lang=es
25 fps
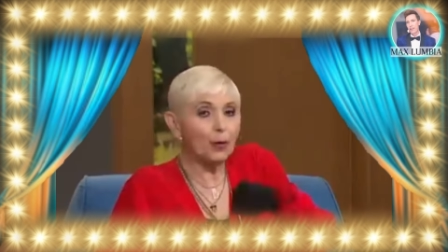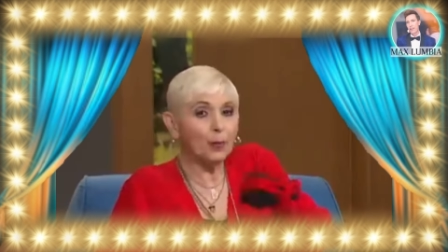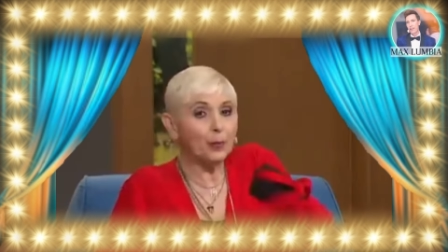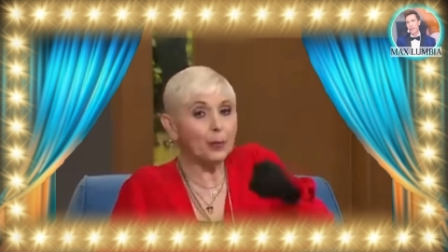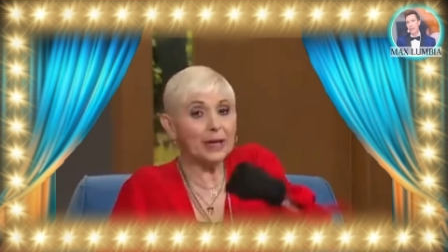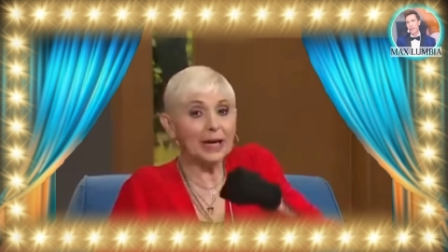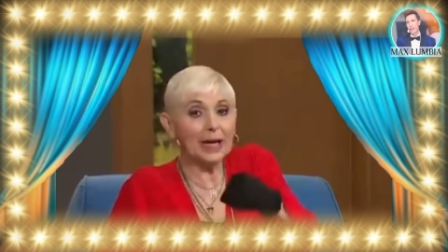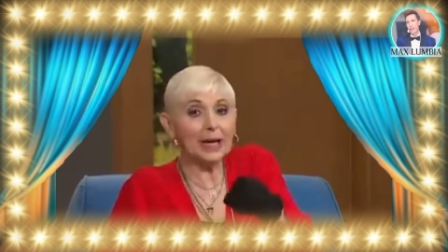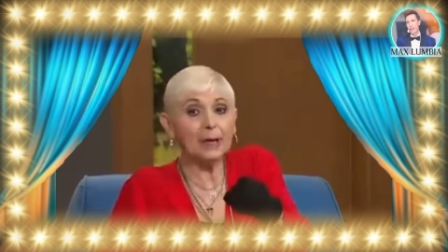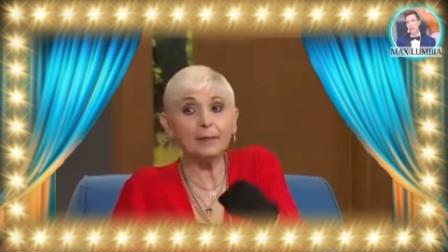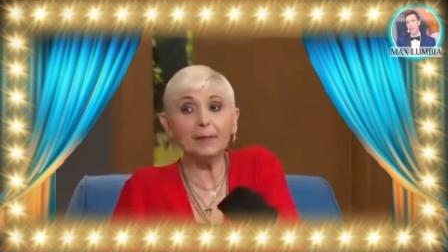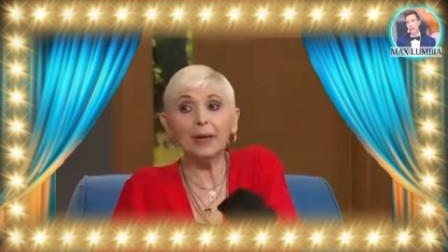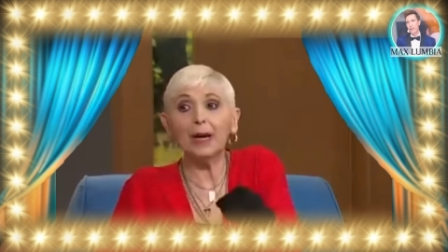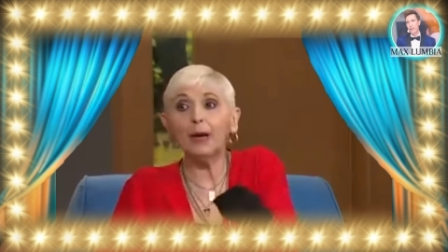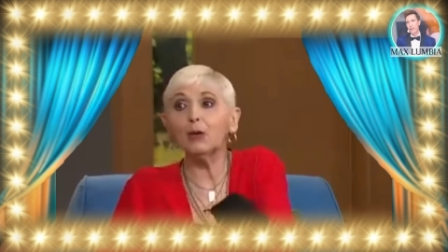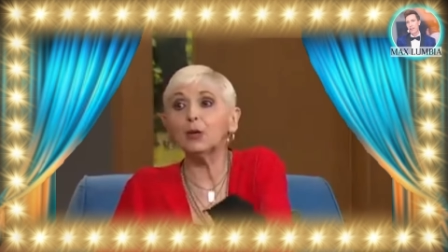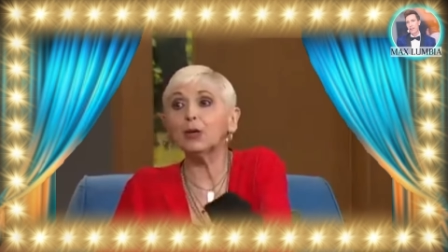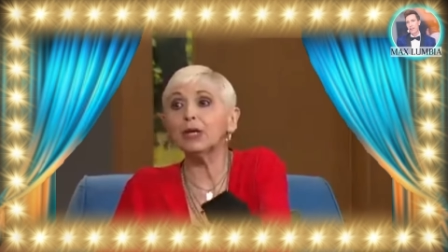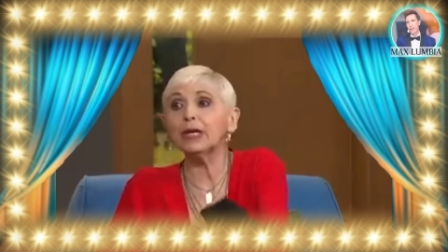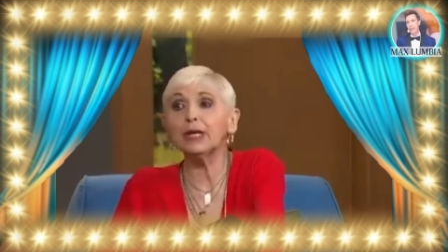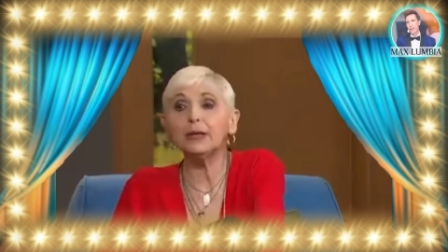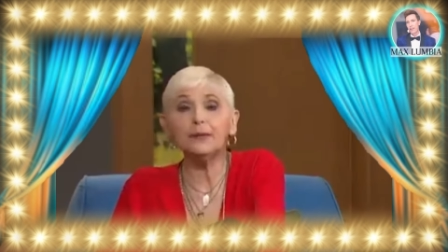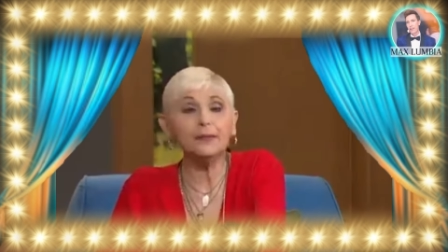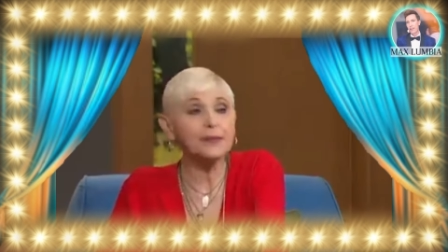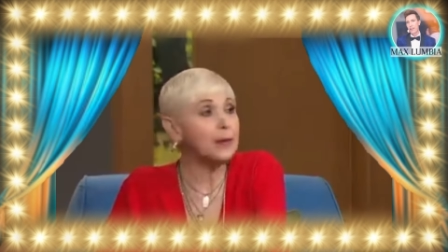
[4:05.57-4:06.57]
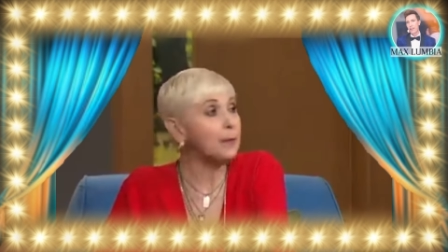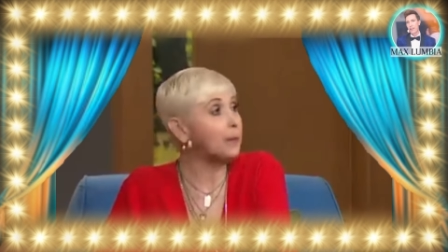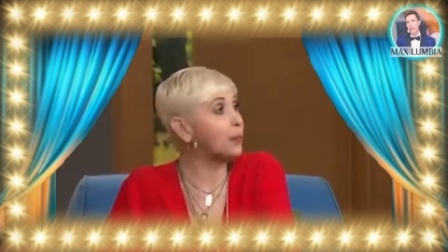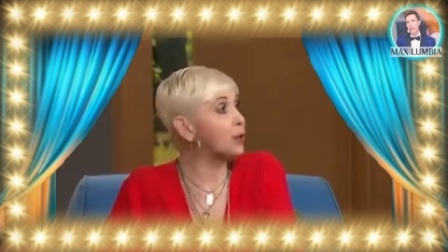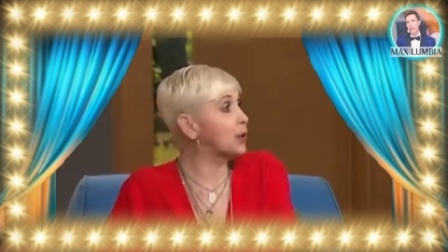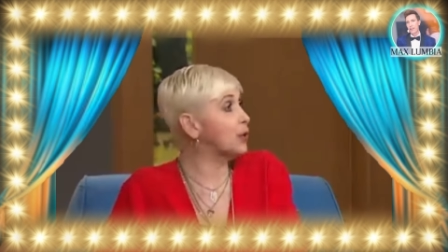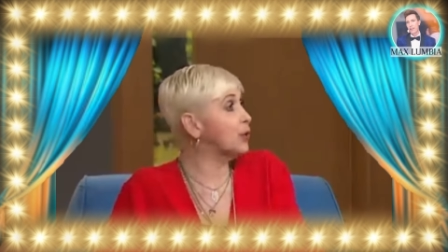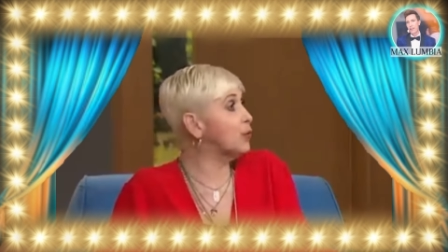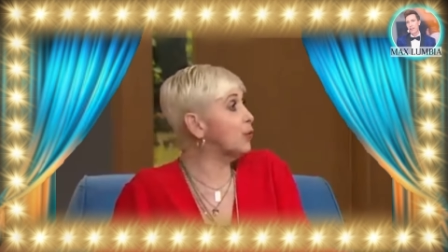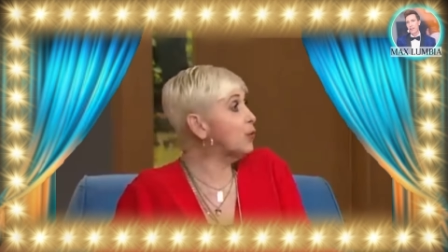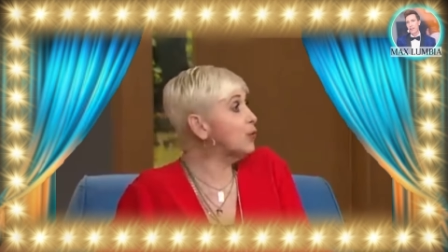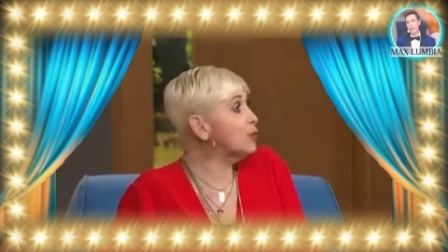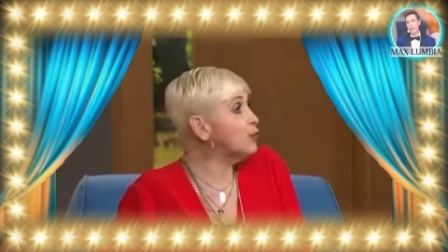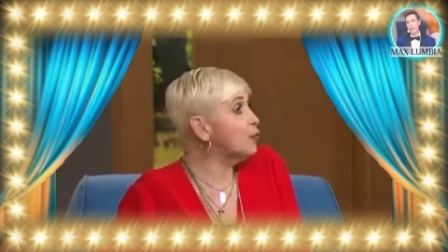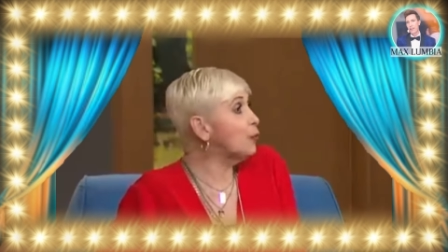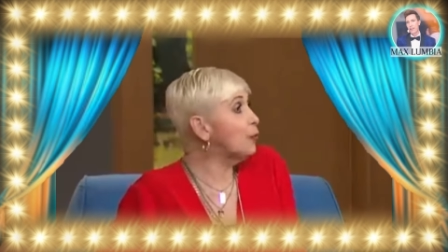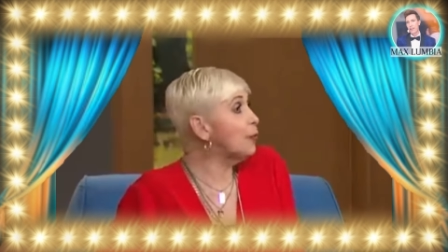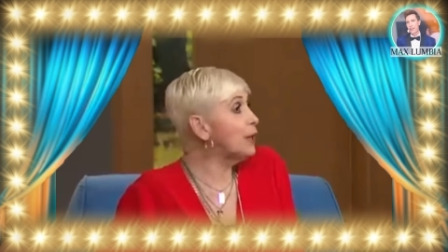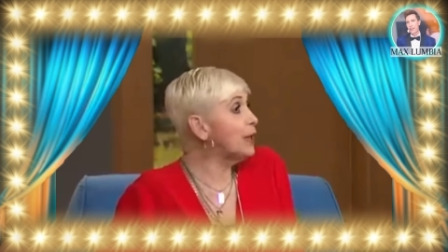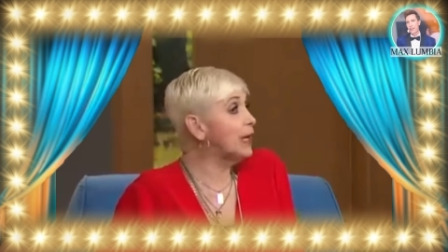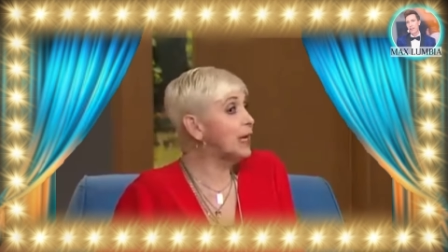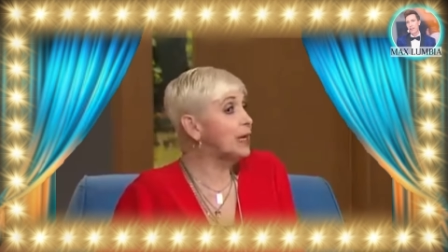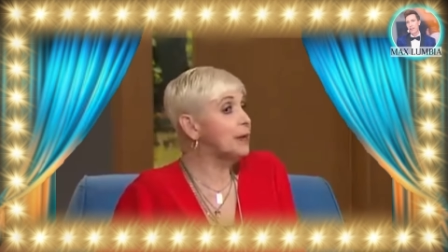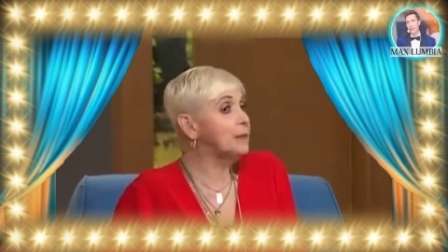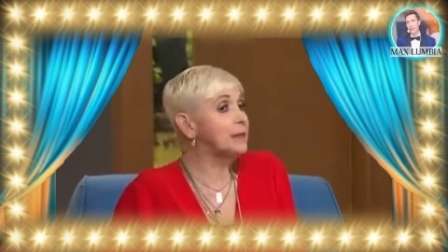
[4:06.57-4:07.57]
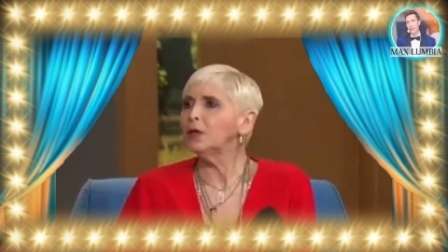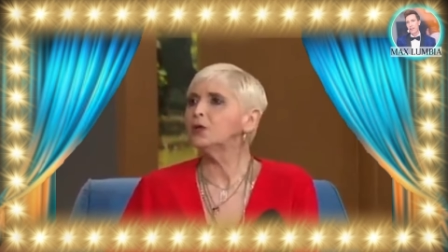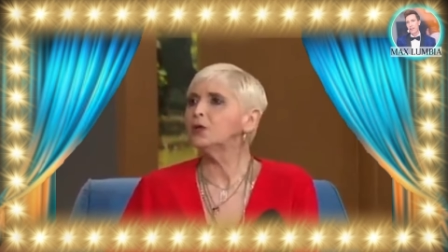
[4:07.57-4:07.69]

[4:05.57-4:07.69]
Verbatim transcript: Operarme ahorita, porque yo necesito operarme.